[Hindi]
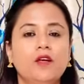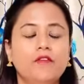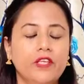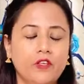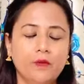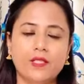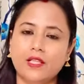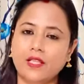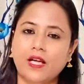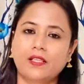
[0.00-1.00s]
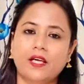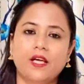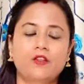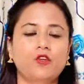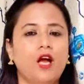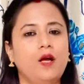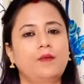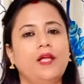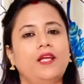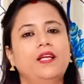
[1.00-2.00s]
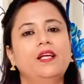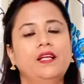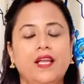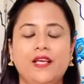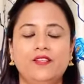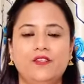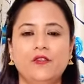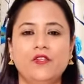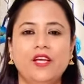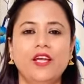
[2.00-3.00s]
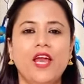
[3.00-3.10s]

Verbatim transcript: वीडियो पसंद आता है तो आप एक लाइक जरूर दें